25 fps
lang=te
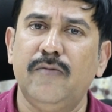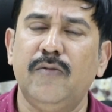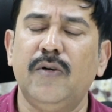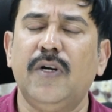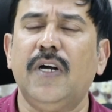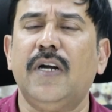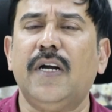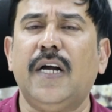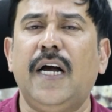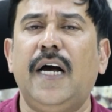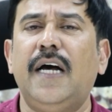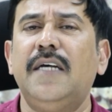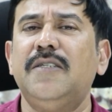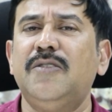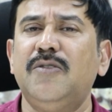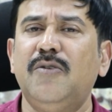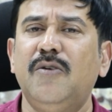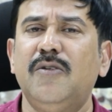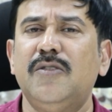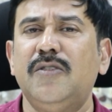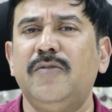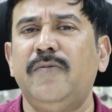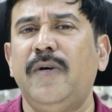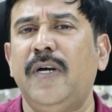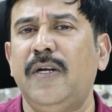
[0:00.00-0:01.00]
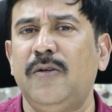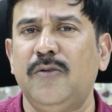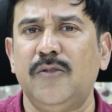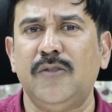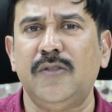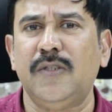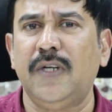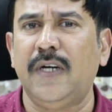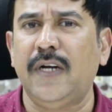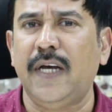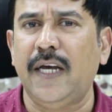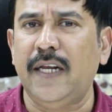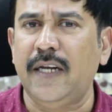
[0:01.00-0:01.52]
ఒక కాజు కోసం ఆయన
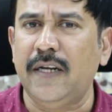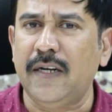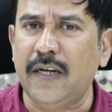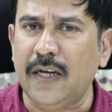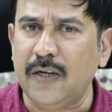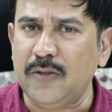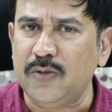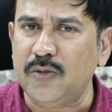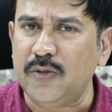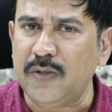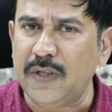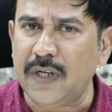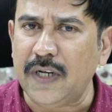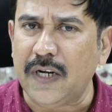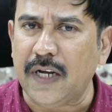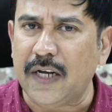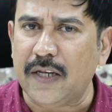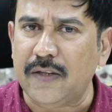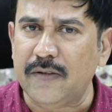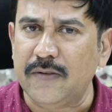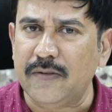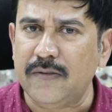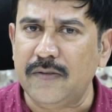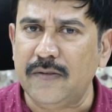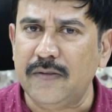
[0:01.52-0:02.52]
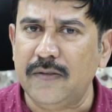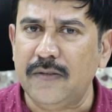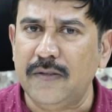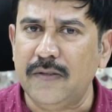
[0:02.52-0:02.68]
వస్తున్నాడు ఆయన నాకు చుట్టం కాదు